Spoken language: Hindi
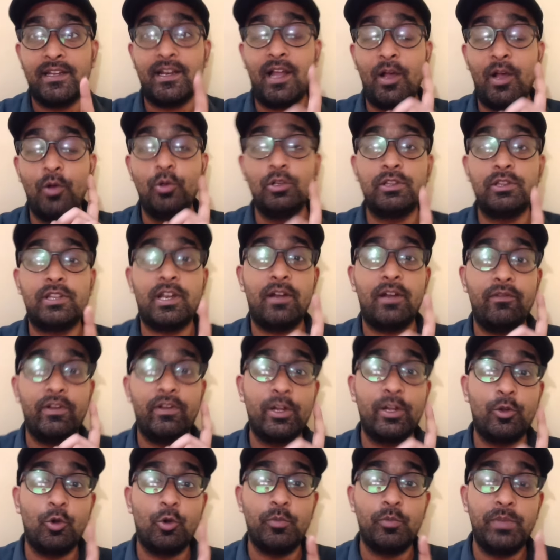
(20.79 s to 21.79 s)
राहुल
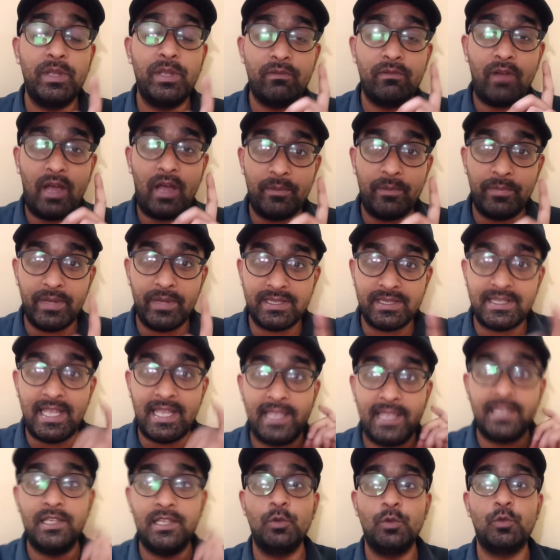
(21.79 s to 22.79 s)
द्रविड़ को भी वहां पर
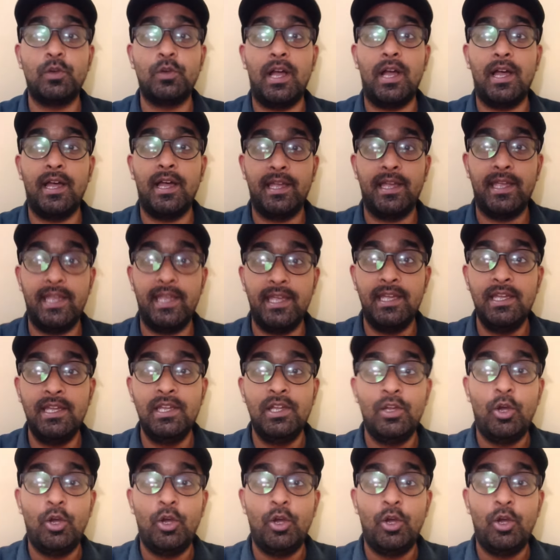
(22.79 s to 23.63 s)
थैंक यू कहा है